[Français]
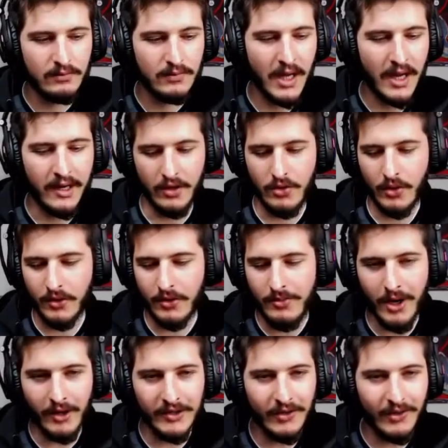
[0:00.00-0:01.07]
Allez, jour
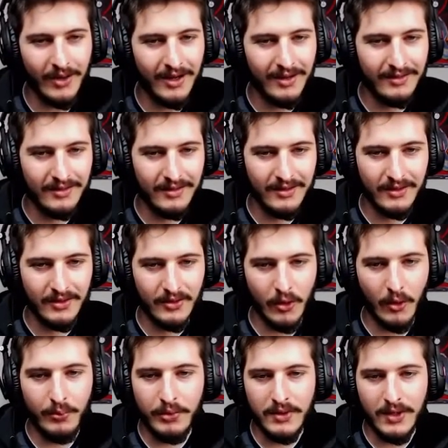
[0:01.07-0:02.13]
numéro 3. Oh
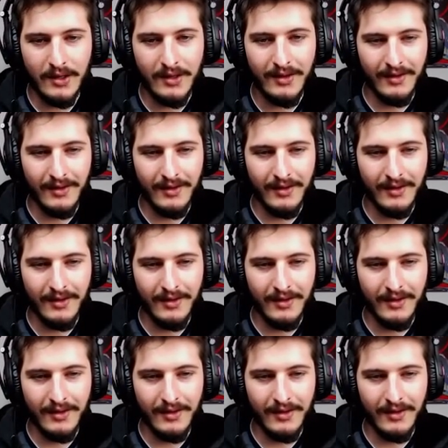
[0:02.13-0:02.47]
putain.